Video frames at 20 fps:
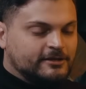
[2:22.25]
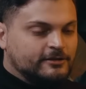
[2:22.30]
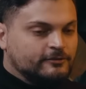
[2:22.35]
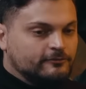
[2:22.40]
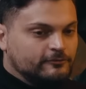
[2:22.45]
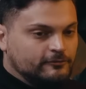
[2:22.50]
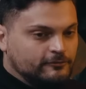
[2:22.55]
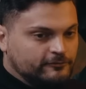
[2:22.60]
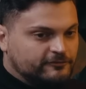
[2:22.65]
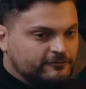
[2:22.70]

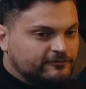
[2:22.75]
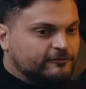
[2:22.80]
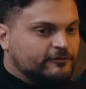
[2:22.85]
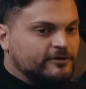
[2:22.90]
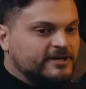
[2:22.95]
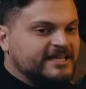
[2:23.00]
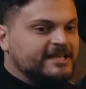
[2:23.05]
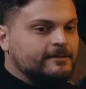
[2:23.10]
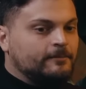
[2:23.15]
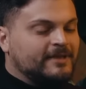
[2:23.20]
une, une,
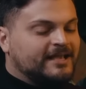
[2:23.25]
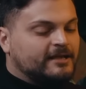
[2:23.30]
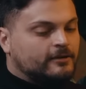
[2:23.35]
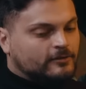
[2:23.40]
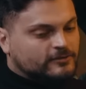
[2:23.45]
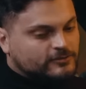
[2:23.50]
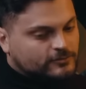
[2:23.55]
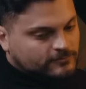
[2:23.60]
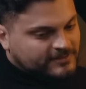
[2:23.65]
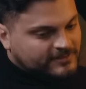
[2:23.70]
folie mais
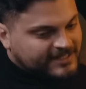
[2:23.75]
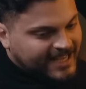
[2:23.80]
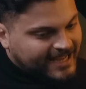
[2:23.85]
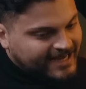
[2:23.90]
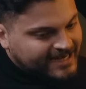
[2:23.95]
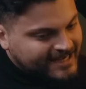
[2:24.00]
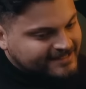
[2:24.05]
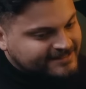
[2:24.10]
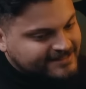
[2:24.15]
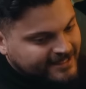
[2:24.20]
quand on est à
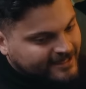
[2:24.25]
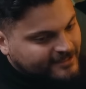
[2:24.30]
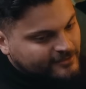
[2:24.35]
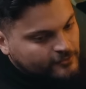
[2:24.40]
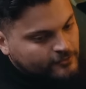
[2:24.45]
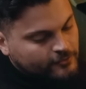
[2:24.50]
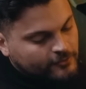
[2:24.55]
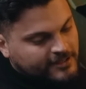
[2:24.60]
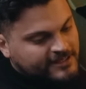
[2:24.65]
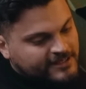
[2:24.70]

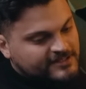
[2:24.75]
l'intérieur